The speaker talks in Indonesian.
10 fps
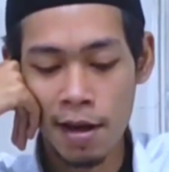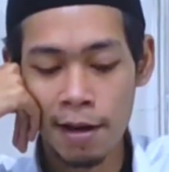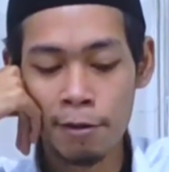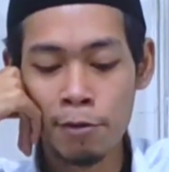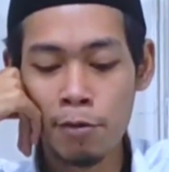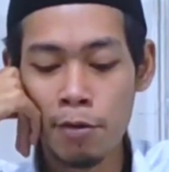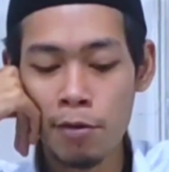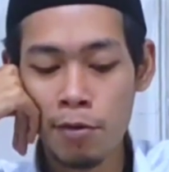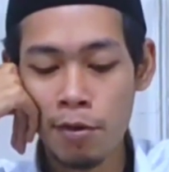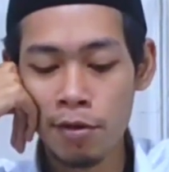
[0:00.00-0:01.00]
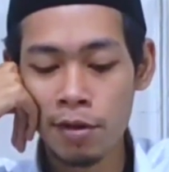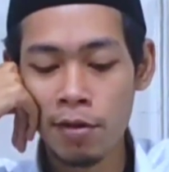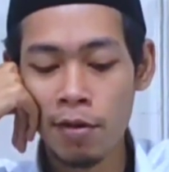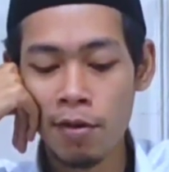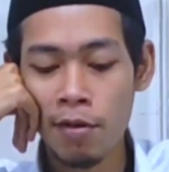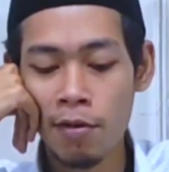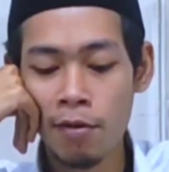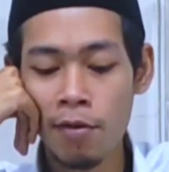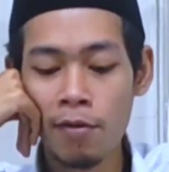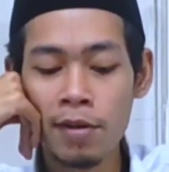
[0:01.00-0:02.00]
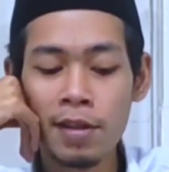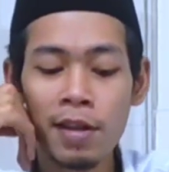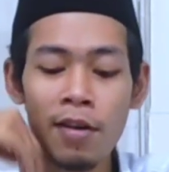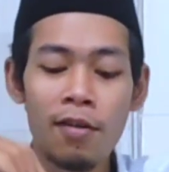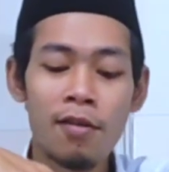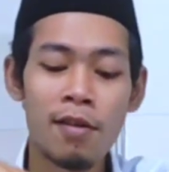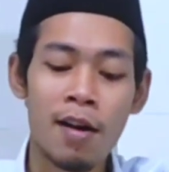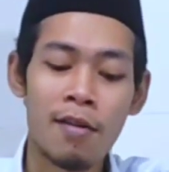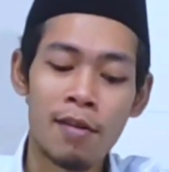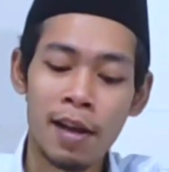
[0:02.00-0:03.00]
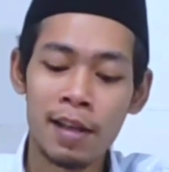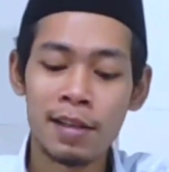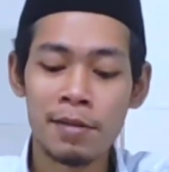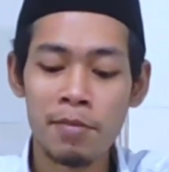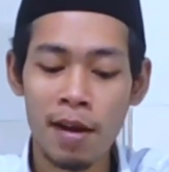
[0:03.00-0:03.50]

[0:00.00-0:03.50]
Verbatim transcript: lah dukun-dukun sing kaya ngono kuwi sing ora oleh